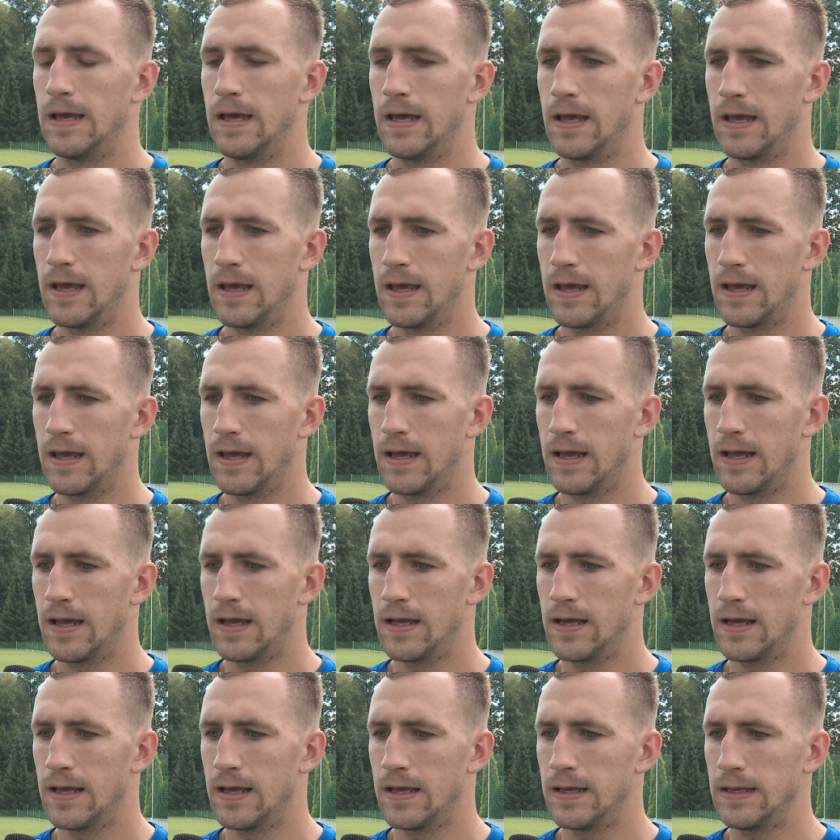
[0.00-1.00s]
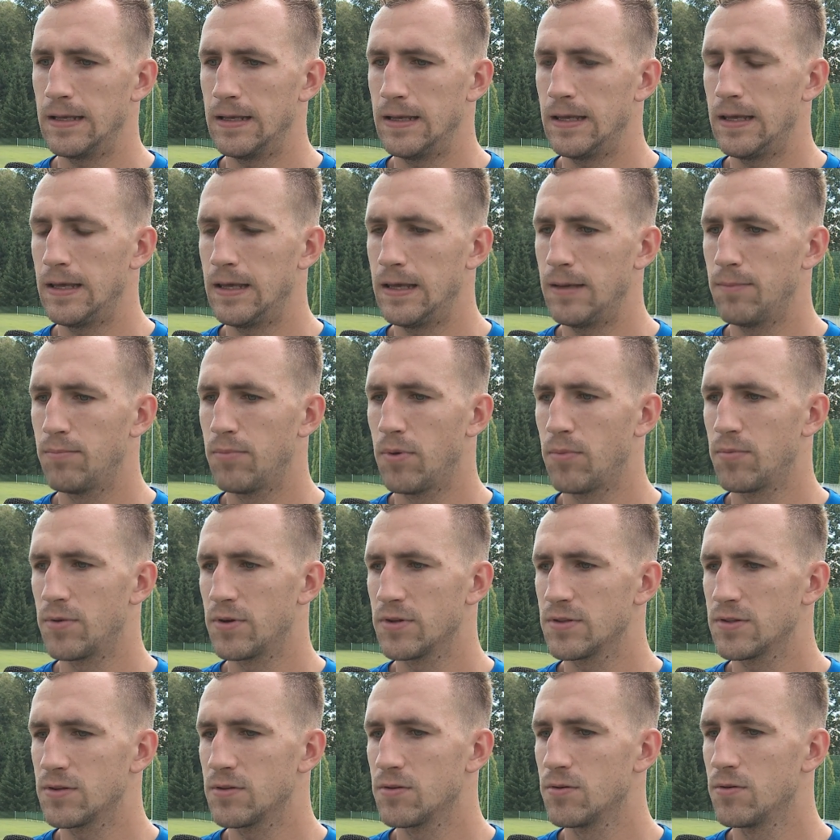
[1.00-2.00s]
E, i po
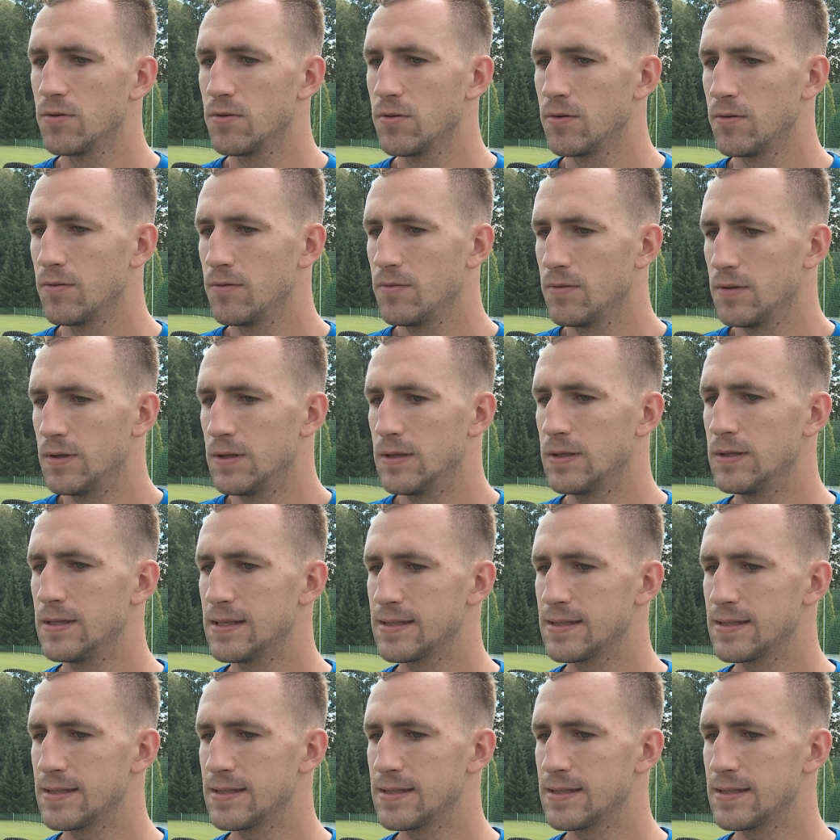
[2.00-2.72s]
prostu e,